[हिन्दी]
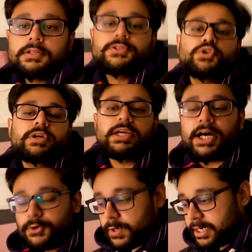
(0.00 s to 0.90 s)
सो so,
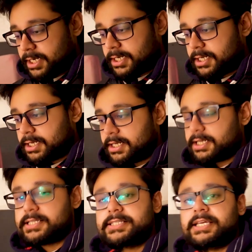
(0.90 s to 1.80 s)
क्या हुआ ना
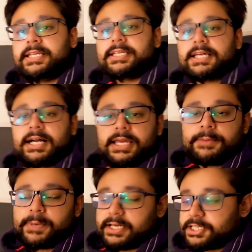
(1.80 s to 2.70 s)
सीन uh, ये था
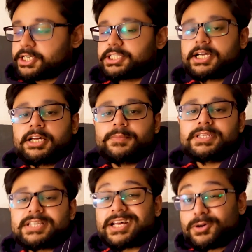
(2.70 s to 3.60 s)
कि बारिश के चक्कर
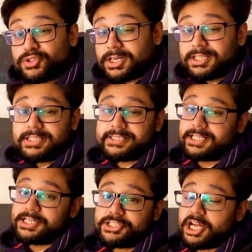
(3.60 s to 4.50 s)
में सारा हो सका था
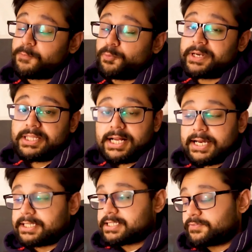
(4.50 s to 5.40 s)
स्लश आपको मैंने
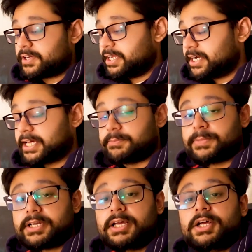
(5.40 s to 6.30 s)
दिखाया था सफारी के टाइम
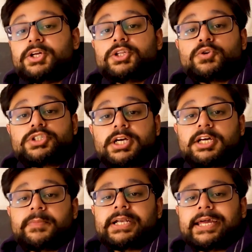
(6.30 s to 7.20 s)
पर तो उस
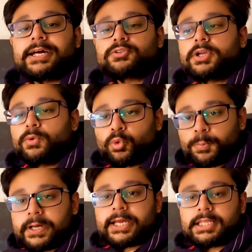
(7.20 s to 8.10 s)
चक्कर में टाइगर थोड़े
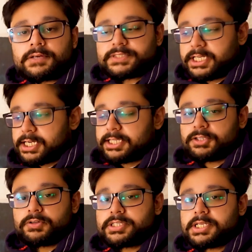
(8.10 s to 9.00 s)
ऊपर की तरफ चले जाते
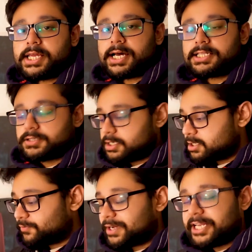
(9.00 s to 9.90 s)
तो इसलिए आज
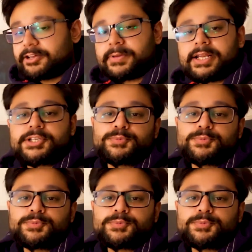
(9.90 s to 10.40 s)
सफारी हमारा